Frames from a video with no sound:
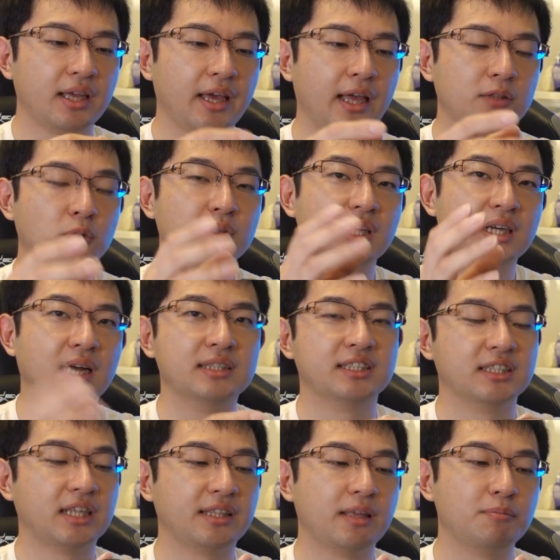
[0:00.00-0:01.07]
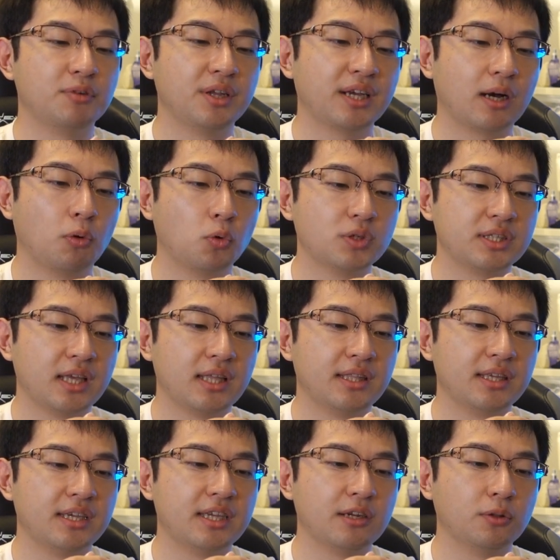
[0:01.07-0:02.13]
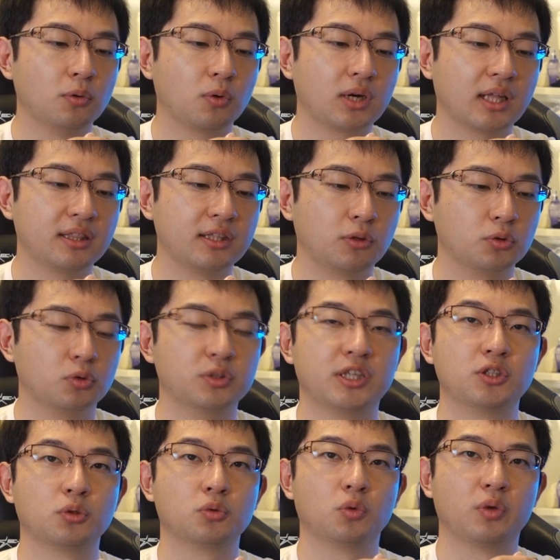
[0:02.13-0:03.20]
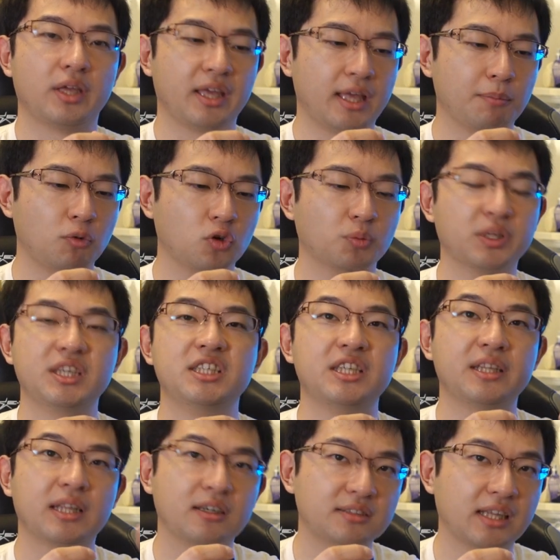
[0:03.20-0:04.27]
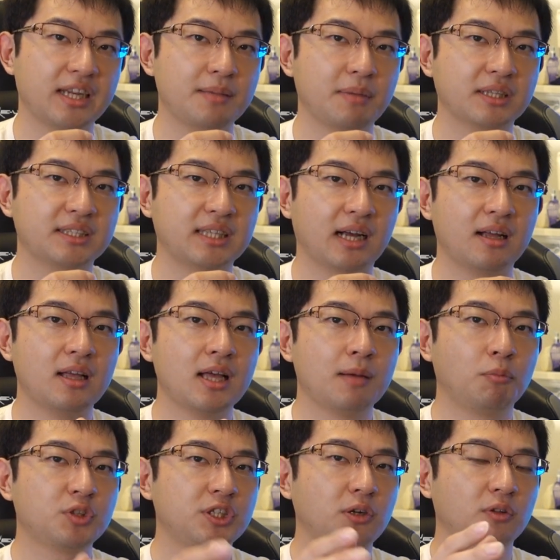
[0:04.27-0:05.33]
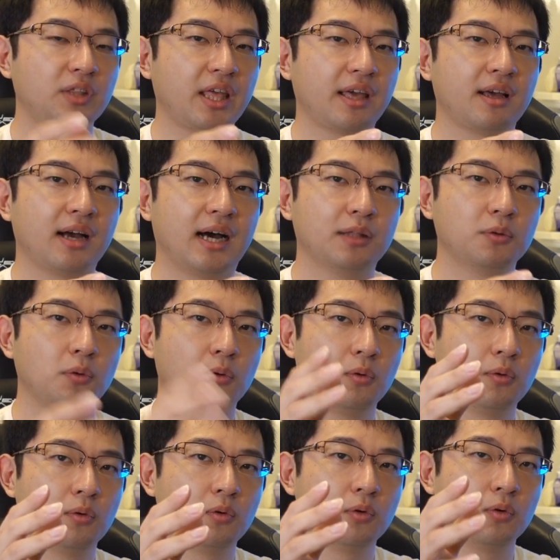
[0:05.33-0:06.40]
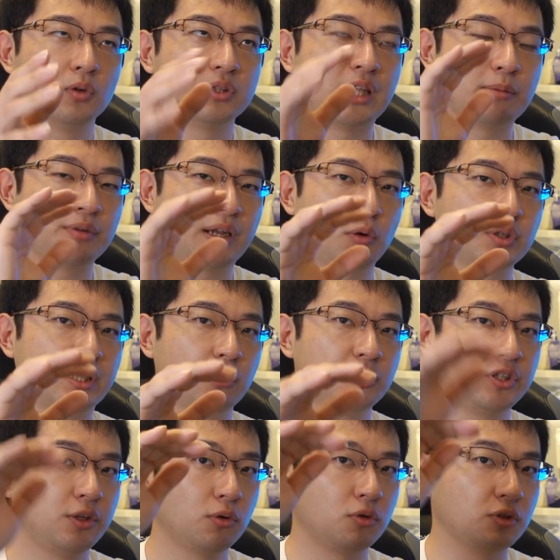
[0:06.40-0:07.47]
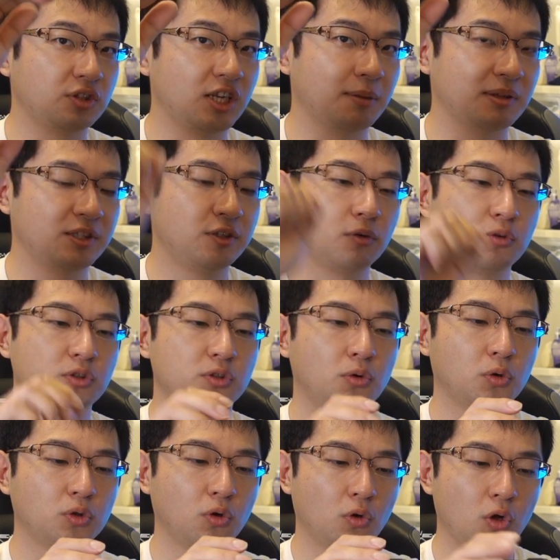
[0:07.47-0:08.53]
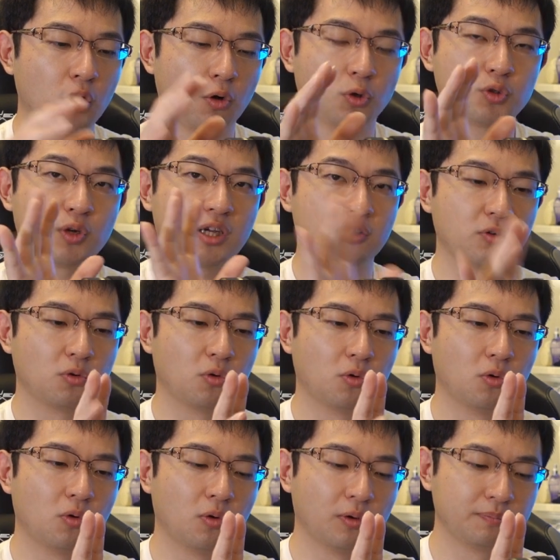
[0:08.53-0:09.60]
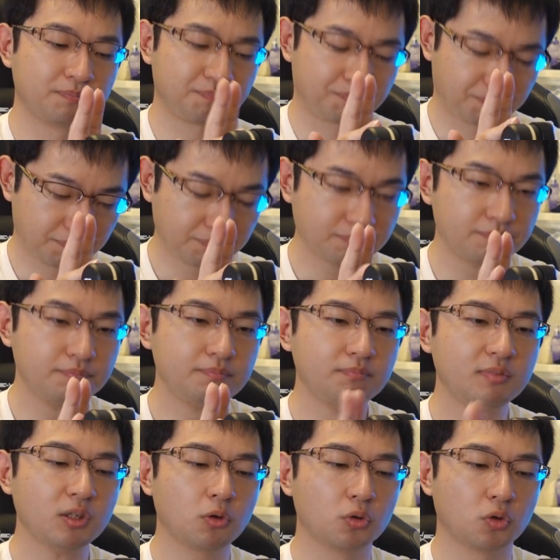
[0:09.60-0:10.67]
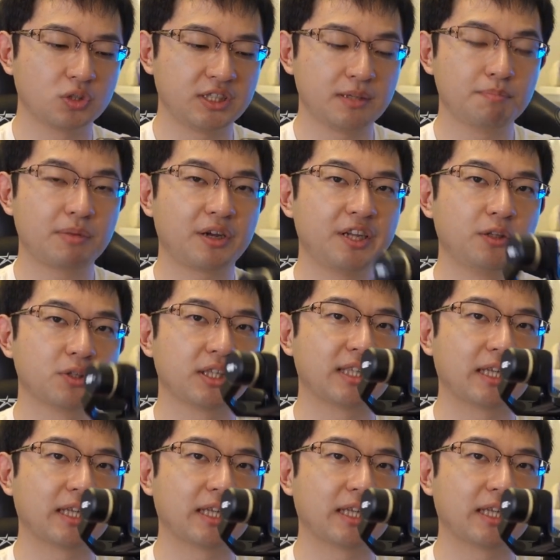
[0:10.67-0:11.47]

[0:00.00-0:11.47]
どんな感じでね、手ブレが補正できるのかってことをね、ちょっと、僕もね、知りたくなりました。もちろんね、手ブレ補正を強くすれば強くするほど、おそらくこう、このジンバルに乗せた